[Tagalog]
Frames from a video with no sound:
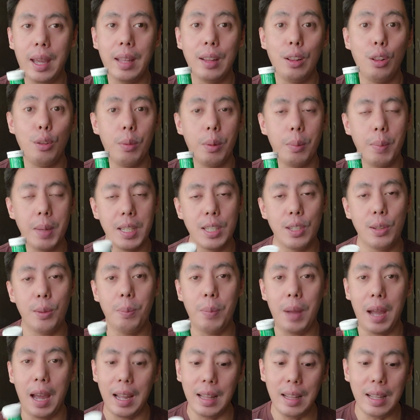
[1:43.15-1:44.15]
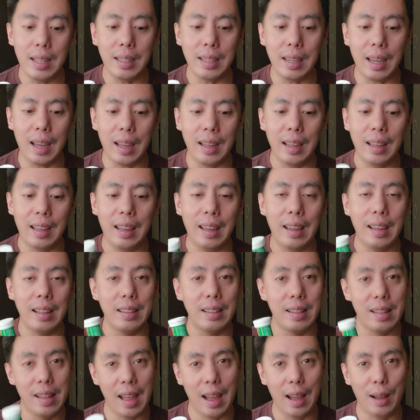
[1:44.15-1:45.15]
and lumabas yung pangalan niya
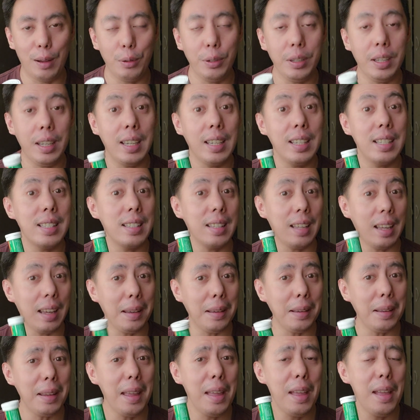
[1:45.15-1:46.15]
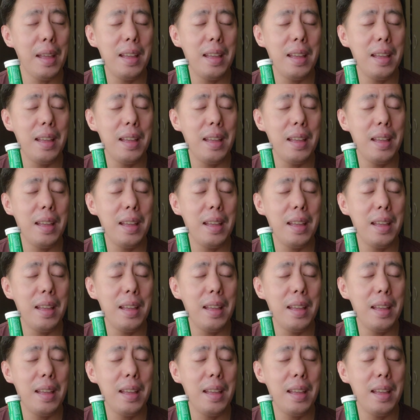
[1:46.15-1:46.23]
and now he is a